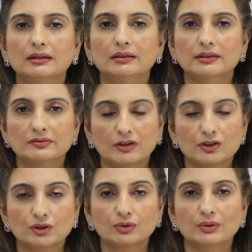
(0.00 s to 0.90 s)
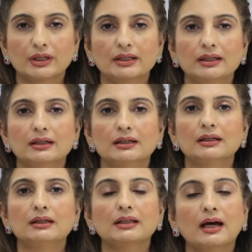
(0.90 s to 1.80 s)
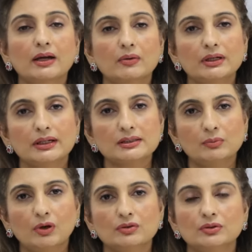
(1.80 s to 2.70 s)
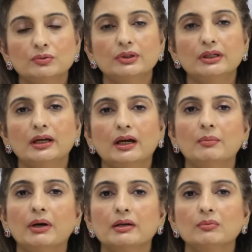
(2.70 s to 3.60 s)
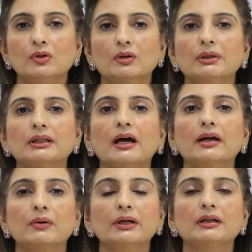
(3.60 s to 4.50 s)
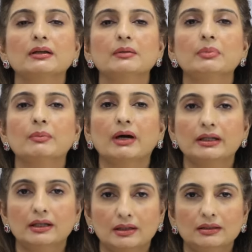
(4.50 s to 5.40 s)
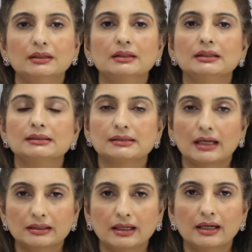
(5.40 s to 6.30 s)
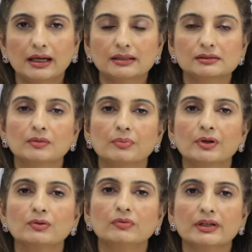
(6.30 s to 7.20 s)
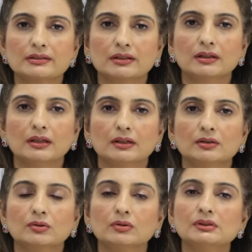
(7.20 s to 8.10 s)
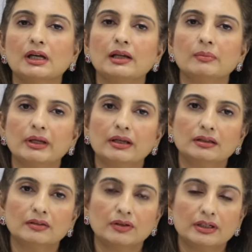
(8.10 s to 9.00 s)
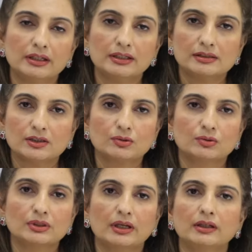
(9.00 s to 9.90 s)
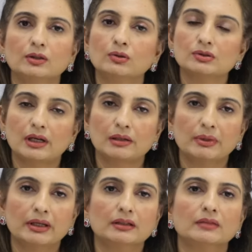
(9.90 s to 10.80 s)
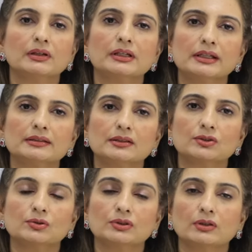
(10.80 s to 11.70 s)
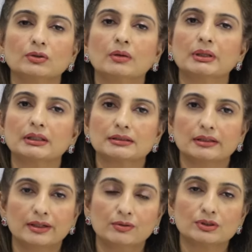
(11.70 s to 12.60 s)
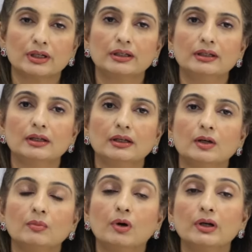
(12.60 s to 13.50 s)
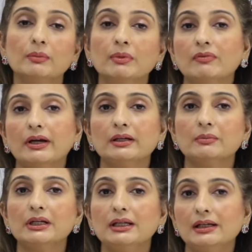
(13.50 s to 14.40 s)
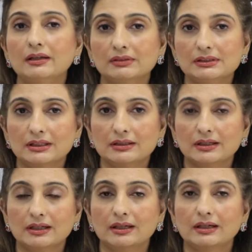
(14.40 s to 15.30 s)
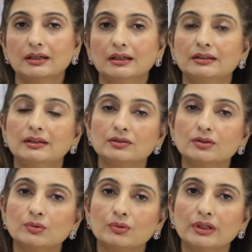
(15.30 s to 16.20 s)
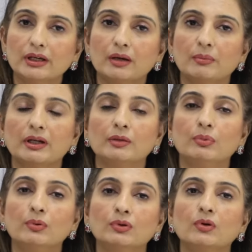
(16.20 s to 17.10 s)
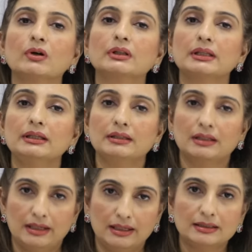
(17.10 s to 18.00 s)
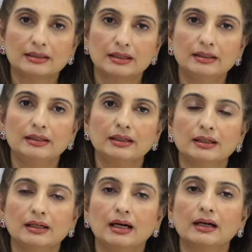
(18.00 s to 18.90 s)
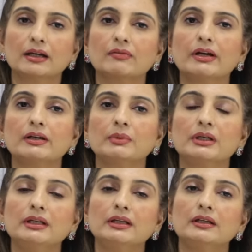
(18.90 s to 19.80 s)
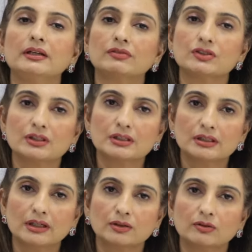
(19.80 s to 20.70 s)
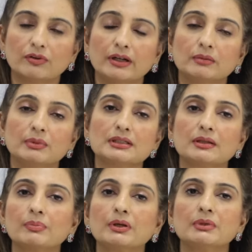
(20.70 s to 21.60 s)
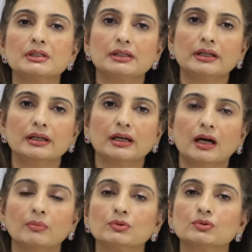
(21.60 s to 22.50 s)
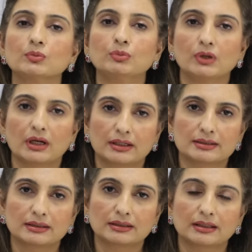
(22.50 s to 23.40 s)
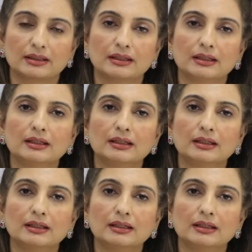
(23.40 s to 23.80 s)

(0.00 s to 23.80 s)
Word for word: डिसफंक्शन तो नहीं है थायराइड टेस्ट बहुत ज़रूरी है हमारे मुल्क में थायराइड की बीमारियाँ ज़्यादा हैं एज़ कम्पेयर टू वेस्टर्न सौ साल में एक दफ़ा टी एस एच हो जाए या दो साल में एक दफ़ा टी एस एच हो जाए तो हमें तसली हो जाएगी बॉडी में वाइटामिन डी लेवल्स कितने हैं ये ज़रूरी है हमारी बोन और टीथ हेल्थ के लिए अगर वाइटामिन डी की डेफिशिएंसी है तो वाइटामिन सप्लीमेंट्स लेके आप उसको पूरा कर सकते हैं